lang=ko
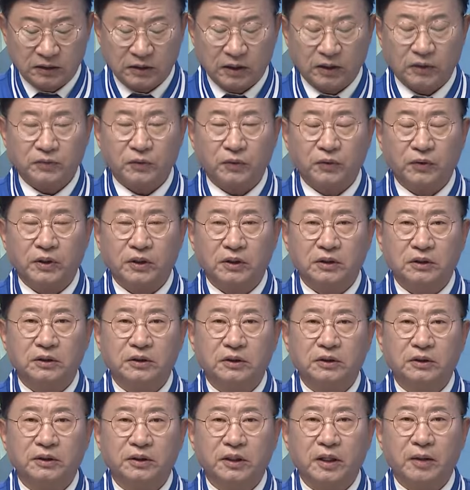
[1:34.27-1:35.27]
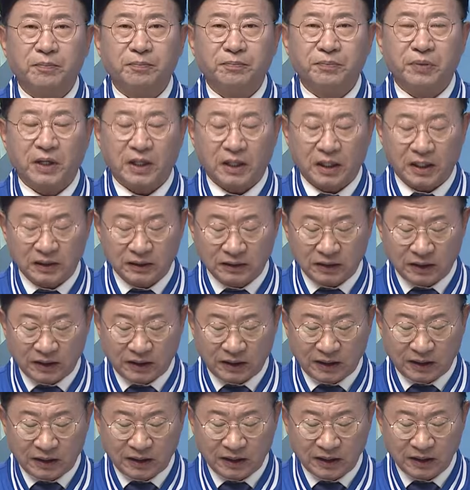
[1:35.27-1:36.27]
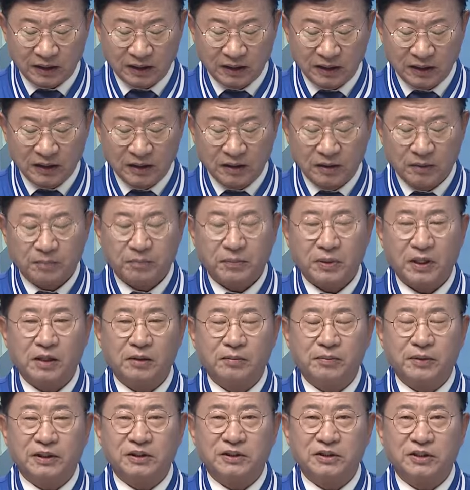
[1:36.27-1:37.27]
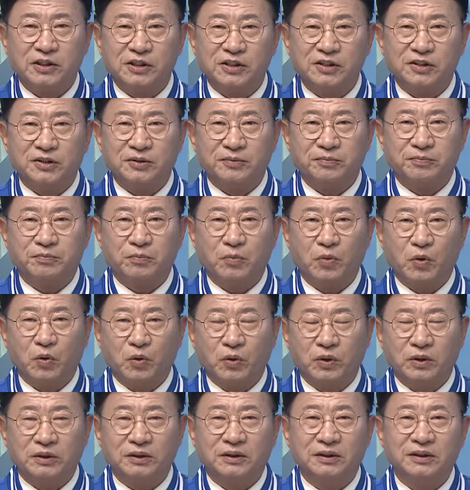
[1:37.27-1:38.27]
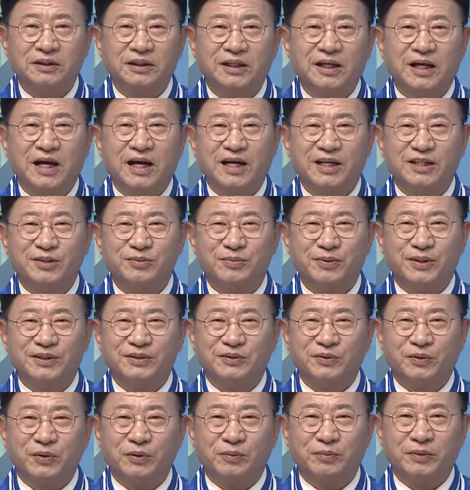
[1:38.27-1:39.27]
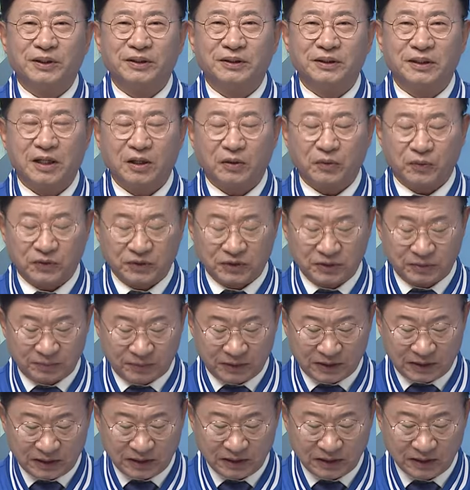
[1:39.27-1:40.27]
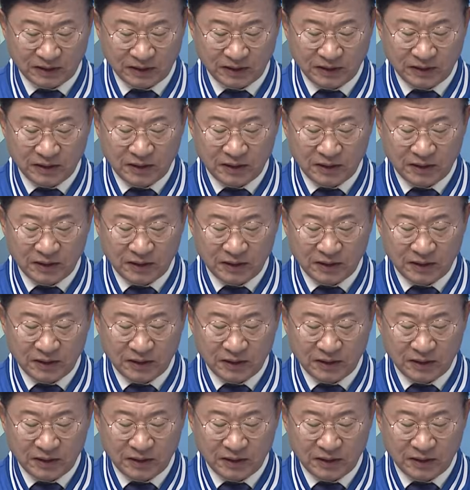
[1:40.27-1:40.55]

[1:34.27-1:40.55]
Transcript: 대통령은 대파 한 단에 875원 한심한 소리만 하고 있습니다.